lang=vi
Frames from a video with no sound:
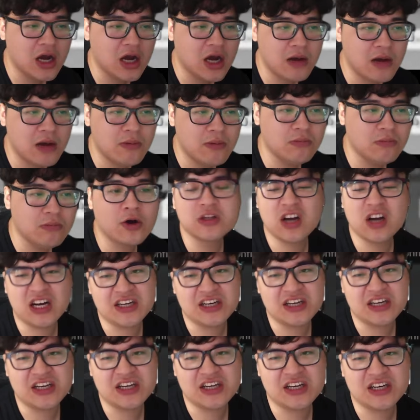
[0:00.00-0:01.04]
đôn thường
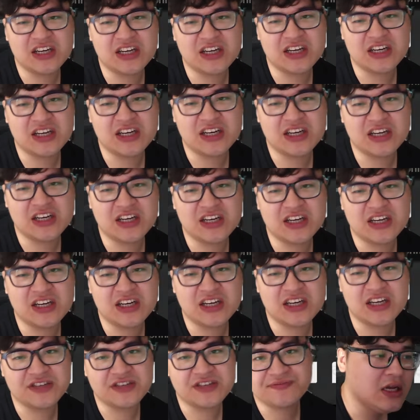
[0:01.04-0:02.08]
yes
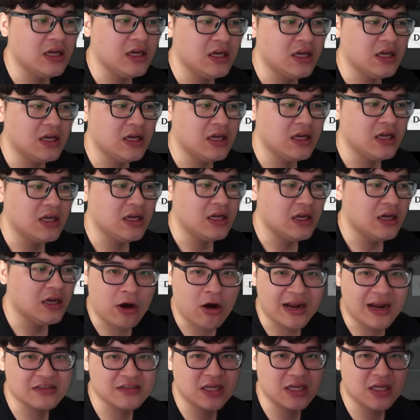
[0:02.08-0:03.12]
thì họ
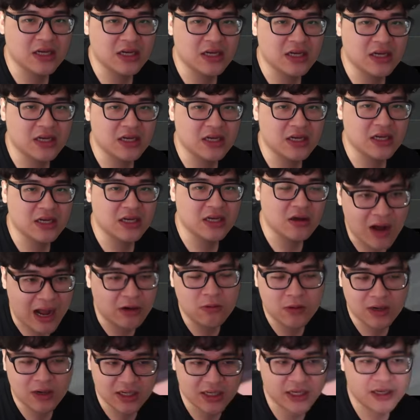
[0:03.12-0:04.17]
đang rất là cố gắng
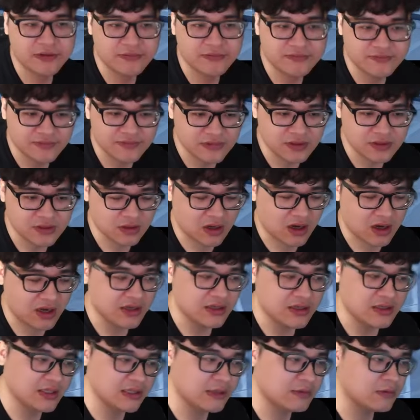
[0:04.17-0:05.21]
luôn đấy rồi
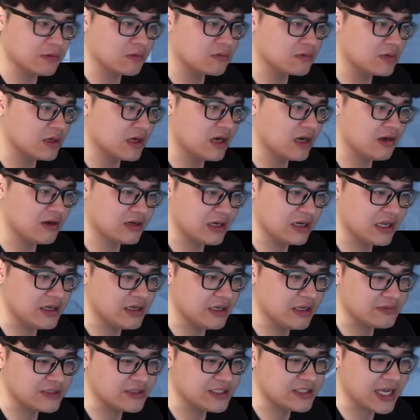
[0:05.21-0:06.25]
tiếp tục uh, đến
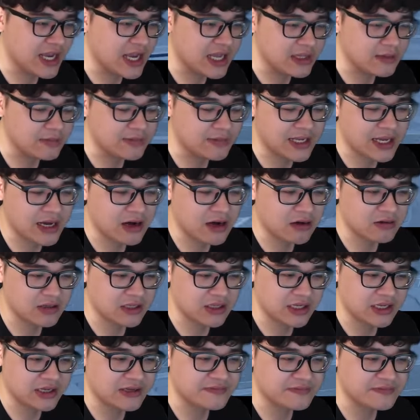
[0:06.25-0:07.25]
điểm chê tiếp theo thì